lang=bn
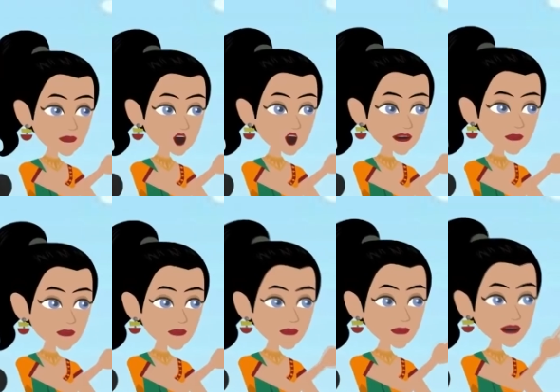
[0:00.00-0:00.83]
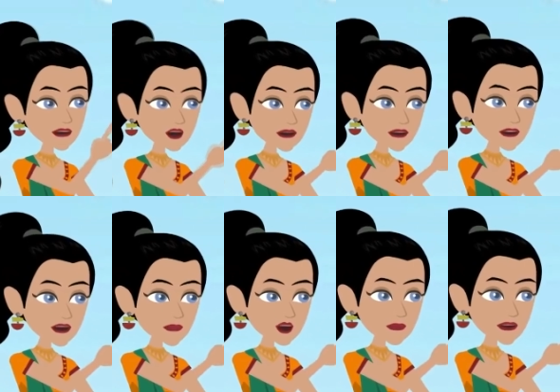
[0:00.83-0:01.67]
যাও তুমি এখন
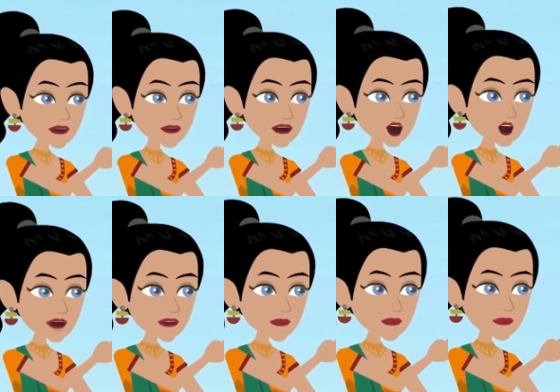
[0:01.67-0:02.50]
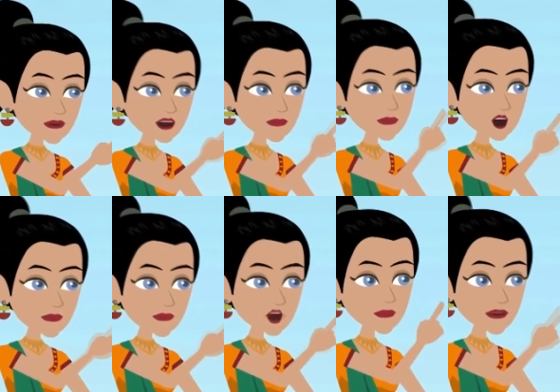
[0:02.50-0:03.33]
এখান থেকে যাও তোমার
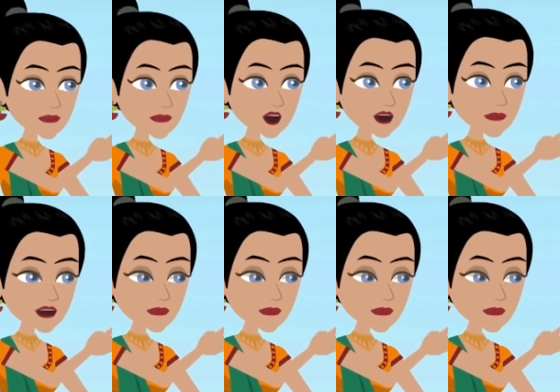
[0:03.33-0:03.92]
চোটটা ঠিক হয়ে